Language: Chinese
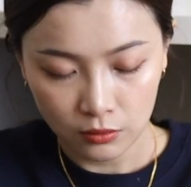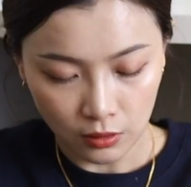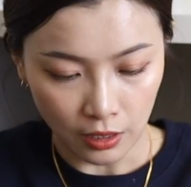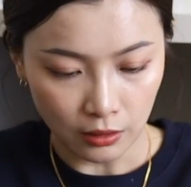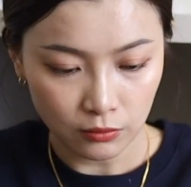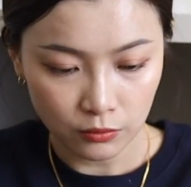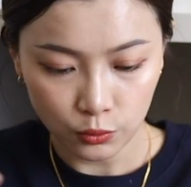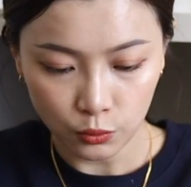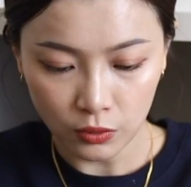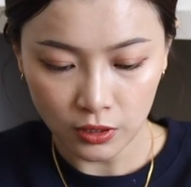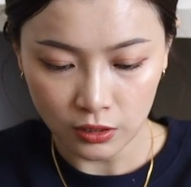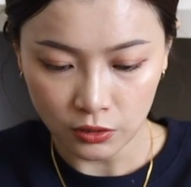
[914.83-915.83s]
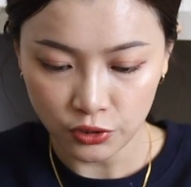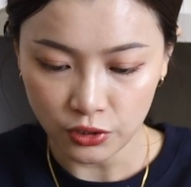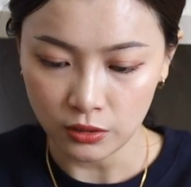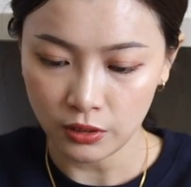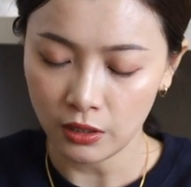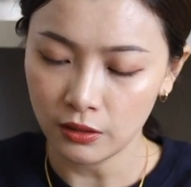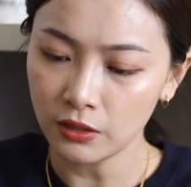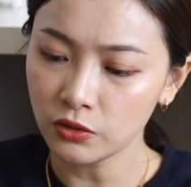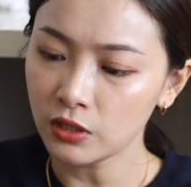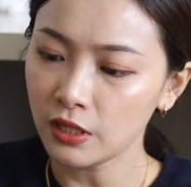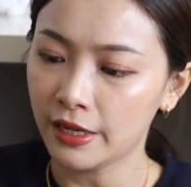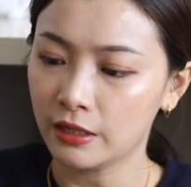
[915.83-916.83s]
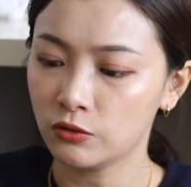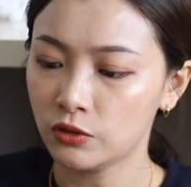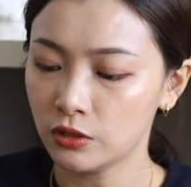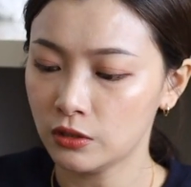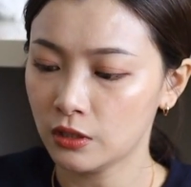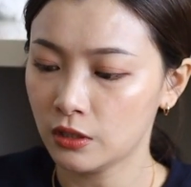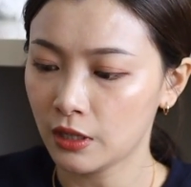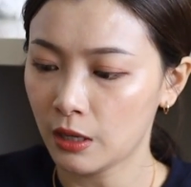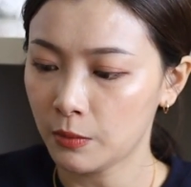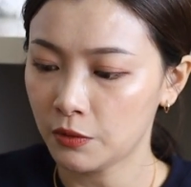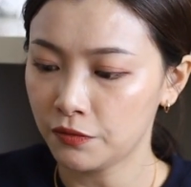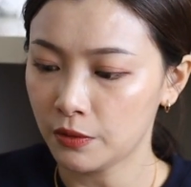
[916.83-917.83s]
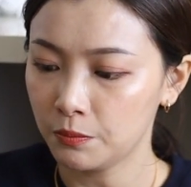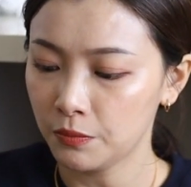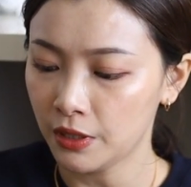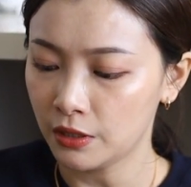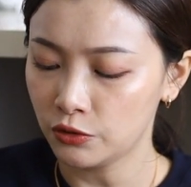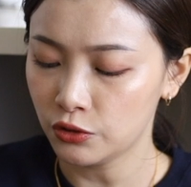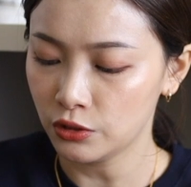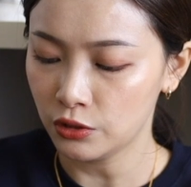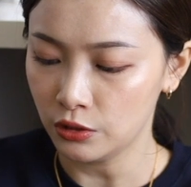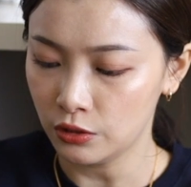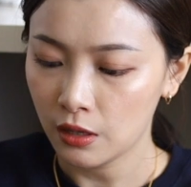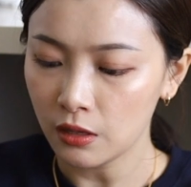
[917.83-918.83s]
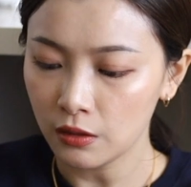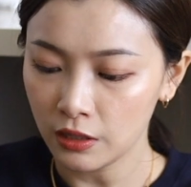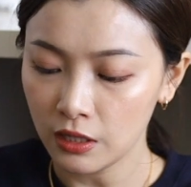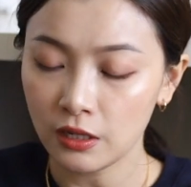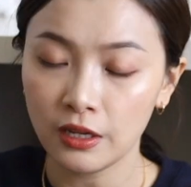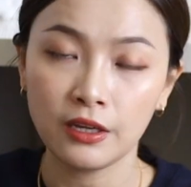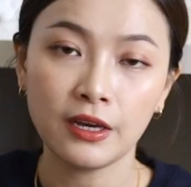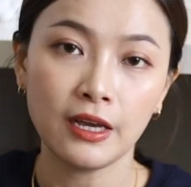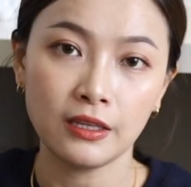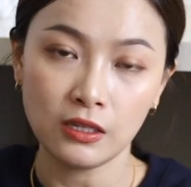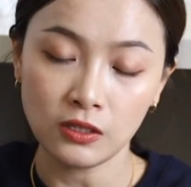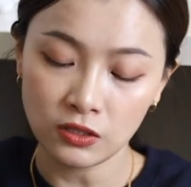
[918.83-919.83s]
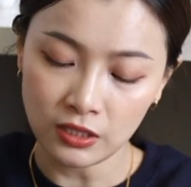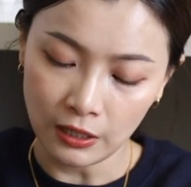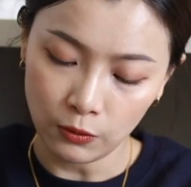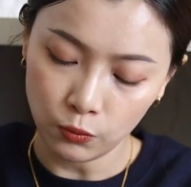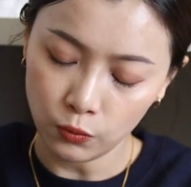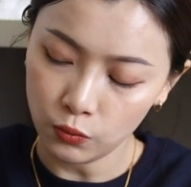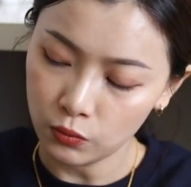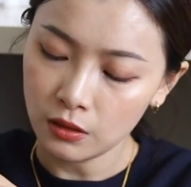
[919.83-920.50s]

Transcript: 好努力的舍掉。那这两支呢？它们分别是二一零和一三五。